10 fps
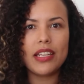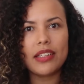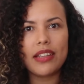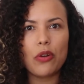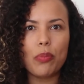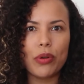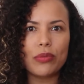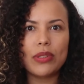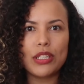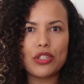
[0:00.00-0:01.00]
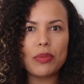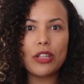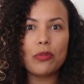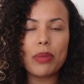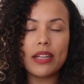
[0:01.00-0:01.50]
ir até o pronto
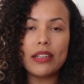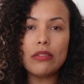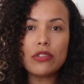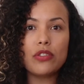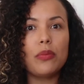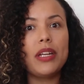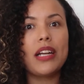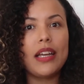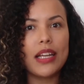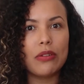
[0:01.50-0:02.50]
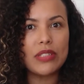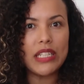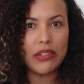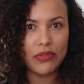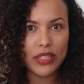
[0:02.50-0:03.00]
atendimento para não sobrecarregar o
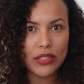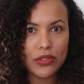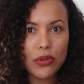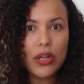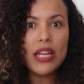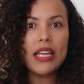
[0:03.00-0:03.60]
serviço